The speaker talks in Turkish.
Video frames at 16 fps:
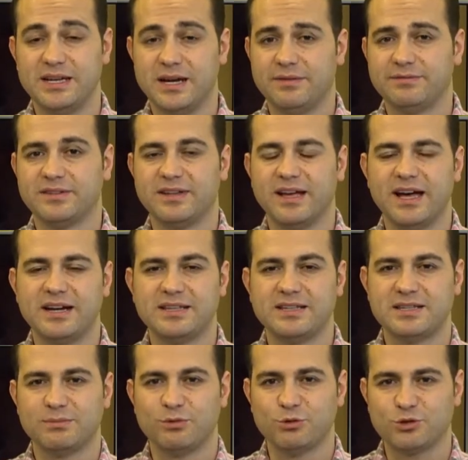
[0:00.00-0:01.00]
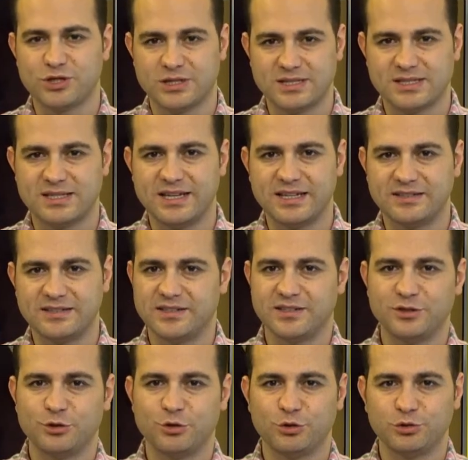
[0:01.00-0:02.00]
Yeni haftada herkese bol şans dileklerini